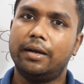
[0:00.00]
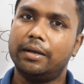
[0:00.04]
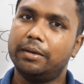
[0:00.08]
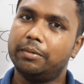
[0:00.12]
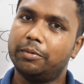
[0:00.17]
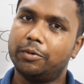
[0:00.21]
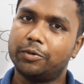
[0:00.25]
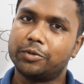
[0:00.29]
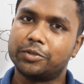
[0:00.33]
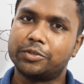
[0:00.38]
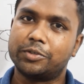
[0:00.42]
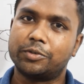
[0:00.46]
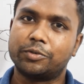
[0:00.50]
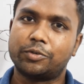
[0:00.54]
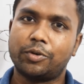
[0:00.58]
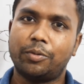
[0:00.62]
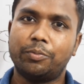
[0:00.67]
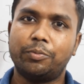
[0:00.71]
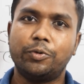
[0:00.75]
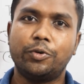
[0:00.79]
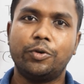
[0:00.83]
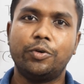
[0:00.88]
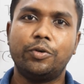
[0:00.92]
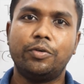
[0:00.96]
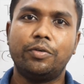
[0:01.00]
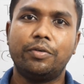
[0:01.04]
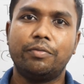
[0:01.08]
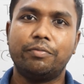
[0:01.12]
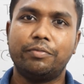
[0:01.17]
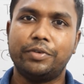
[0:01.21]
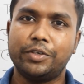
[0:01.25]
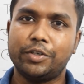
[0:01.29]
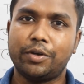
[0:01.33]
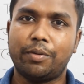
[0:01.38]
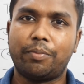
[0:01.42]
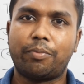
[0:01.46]
এবং সম্পূর্ণ
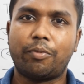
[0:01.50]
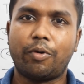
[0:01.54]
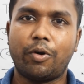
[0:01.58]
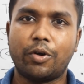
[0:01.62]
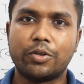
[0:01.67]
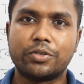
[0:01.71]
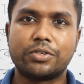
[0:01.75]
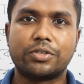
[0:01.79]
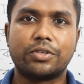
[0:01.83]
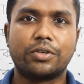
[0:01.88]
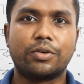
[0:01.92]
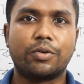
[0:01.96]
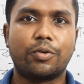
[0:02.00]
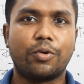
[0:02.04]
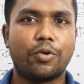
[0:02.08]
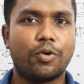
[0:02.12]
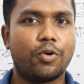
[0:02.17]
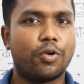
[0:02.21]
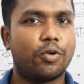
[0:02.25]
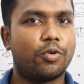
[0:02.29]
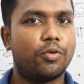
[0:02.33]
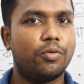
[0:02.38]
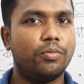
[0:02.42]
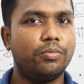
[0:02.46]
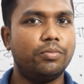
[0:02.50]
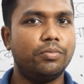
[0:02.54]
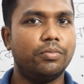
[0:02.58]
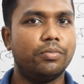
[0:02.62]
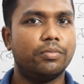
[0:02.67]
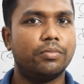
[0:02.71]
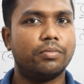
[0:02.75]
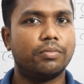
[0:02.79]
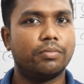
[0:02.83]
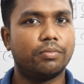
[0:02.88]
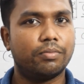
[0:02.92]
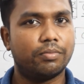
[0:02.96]
ফ্রি অফ কস্ট কোনো রকম
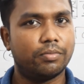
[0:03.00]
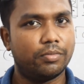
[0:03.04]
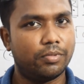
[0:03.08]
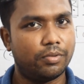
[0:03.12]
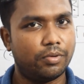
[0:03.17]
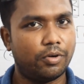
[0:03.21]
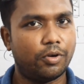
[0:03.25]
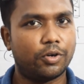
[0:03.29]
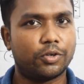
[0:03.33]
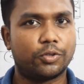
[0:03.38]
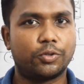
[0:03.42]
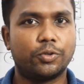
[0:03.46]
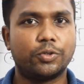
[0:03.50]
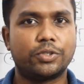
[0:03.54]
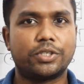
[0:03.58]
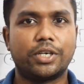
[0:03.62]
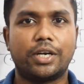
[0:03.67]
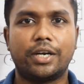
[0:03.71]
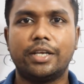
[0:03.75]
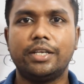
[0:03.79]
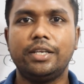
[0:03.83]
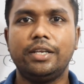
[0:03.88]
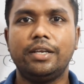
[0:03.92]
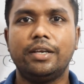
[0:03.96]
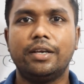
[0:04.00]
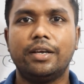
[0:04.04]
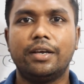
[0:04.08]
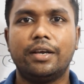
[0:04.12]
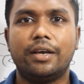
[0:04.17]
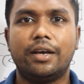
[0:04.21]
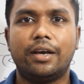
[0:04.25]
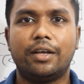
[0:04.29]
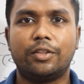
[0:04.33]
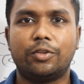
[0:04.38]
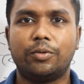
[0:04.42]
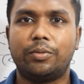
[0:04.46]
অর্থ ছাড়াই
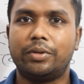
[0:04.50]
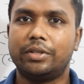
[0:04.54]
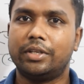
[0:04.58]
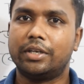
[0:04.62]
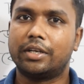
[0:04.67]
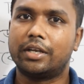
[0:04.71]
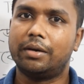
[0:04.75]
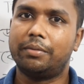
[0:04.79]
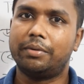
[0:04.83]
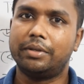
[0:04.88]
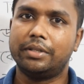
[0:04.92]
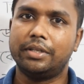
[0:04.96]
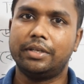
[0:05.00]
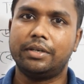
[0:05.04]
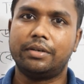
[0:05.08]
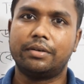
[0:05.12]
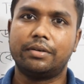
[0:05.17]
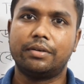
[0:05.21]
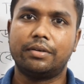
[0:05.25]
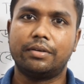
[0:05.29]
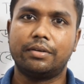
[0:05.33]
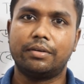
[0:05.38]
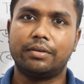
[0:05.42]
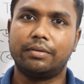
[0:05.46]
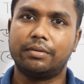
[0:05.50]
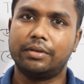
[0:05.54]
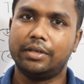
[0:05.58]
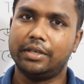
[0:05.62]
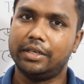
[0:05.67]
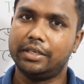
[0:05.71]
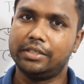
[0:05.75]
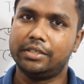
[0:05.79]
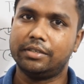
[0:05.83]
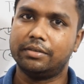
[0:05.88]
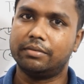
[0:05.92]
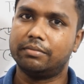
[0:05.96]
তোমাদেরকে আমাদের
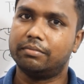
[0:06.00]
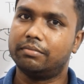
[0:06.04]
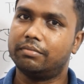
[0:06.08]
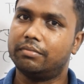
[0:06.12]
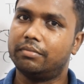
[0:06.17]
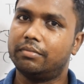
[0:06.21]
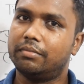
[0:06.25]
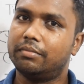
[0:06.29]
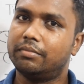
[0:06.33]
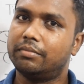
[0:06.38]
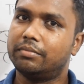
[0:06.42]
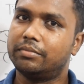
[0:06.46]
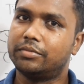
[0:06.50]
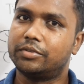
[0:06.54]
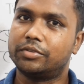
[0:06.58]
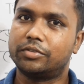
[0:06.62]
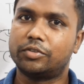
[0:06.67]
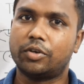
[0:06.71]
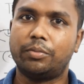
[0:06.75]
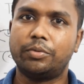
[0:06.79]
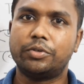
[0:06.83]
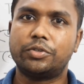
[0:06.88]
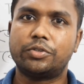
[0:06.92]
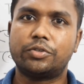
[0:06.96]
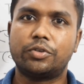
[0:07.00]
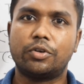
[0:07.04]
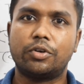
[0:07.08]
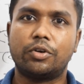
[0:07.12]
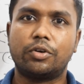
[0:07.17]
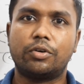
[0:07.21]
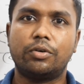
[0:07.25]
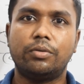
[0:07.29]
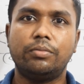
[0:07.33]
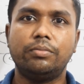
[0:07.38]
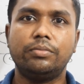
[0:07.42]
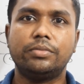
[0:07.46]
এই সমস্ত
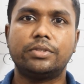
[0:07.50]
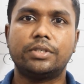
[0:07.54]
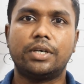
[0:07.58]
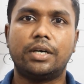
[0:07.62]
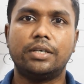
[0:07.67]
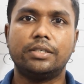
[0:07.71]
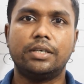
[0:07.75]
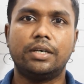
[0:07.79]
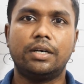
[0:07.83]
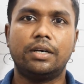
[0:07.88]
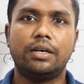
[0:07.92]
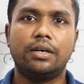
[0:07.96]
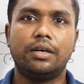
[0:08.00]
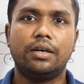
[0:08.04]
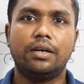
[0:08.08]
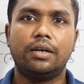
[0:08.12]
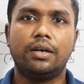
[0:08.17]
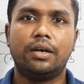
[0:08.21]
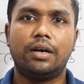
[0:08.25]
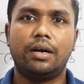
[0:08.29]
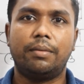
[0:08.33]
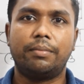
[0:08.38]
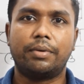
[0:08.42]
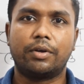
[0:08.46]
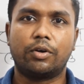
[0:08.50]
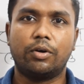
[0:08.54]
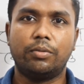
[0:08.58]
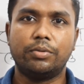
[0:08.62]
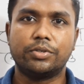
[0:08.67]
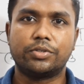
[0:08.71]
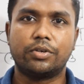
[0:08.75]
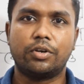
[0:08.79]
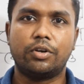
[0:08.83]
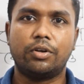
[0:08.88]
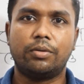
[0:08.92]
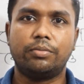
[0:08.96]
রকম যা যা আমরা
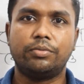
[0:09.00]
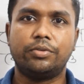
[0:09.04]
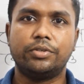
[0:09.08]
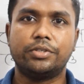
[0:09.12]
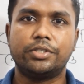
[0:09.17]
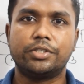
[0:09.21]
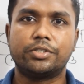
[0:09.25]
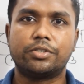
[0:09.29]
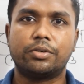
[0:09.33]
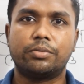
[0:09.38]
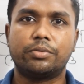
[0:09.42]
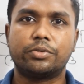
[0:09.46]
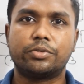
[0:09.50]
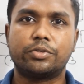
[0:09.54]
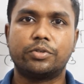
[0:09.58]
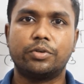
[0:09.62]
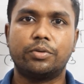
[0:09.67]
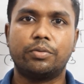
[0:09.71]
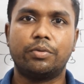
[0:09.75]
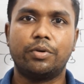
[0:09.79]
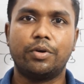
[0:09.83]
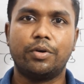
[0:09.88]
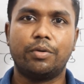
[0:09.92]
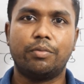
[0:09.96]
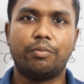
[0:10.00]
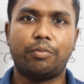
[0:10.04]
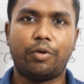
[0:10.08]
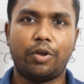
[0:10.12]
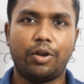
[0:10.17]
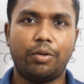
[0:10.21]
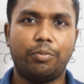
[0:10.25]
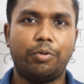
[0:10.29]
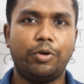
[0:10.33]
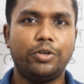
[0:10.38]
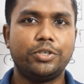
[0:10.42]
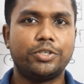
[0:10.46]
গবেষণালব্ধ যে সমস্ত
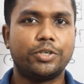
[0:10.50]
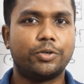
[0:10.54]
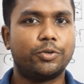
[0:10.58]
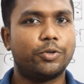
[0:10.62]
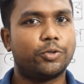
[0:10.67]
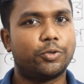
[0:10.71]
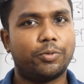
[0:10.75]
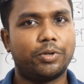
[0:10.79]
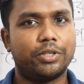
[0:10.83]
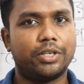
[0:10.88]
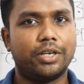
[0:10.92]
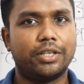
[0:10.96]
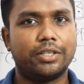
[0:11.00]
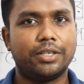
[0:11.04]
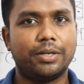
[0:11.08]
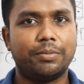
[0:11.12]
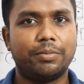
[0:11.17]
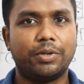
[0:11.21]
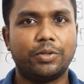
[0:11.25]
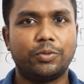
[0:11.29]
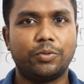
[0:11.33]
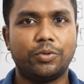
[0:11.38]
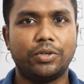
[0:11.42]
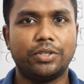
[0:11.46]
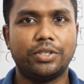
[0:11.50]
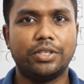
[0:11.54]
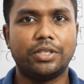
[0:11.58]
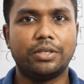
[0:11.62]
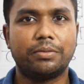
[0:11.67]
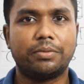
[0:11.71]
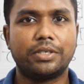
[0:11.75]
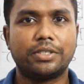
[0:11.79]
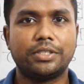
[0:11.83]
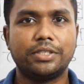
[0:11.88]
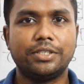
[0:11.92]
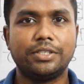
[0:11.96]
ফলাফল সেগুলো তোমাদের হাতে আমরা তুলে দিতে
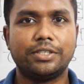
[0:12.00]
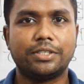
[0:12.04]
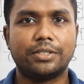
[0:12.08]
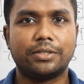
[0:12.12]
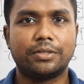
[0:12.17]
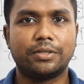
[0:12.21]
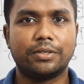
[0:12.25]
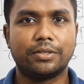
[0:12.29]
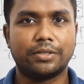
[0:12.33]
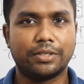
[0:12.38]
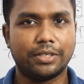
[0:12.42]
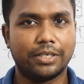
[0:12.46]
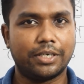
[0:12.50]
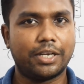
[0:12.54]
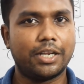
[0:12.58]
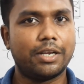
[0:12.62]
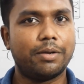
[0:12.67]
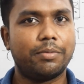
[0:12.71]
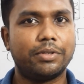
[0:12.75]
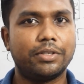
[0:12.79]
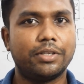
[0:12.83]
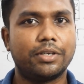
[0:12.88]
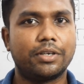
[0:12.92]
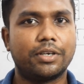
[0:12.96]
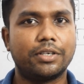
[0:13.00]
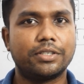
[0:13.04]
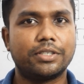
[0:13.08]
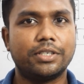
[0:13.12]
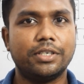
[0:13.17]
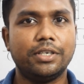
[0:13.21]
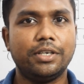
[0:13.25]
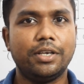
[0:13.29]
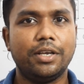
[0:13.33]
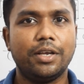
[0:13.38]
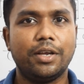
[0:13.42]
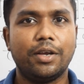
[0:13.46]
পারছি এটাই আমাদের কাছে
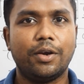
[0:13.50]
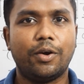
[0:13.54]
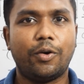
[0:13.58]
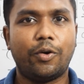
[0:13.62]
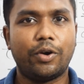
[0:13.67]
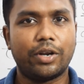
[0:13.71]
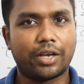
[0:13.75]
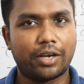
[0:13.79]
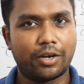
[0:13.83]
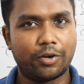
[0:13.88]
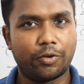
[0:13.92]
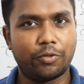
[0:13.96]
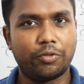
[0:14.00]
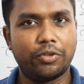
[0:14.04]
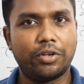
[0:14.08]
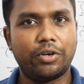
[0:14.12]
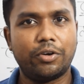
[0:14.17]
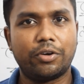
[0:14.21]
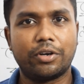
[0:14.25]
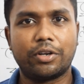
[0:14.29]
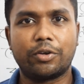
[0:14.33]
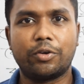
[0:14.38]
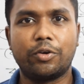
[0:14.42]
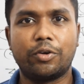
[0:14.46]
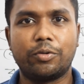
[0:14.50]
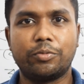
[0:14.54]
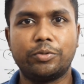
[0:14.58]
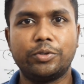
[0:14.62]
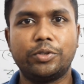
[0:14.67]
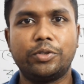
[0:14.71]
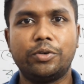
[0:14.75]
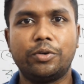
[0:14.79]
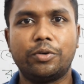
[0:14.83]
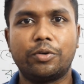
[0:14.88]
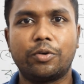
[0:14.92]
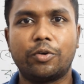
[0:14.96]
অনেক আনন্দের অনেক গর্বিত
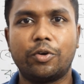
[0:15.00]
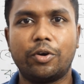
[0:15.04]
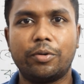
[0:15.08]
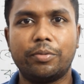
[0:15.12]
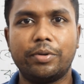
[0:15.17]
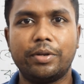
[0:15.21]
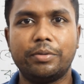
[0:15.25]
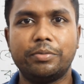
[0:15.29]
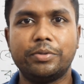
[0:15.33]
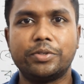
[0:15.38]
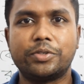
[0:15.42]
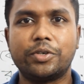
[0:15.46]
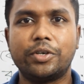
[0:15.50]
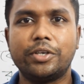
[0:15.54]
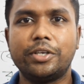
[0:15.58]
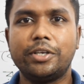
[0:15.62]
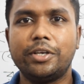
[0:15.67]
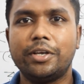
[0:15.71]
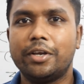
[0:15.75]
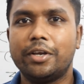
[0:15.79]
গর্বের বিষয়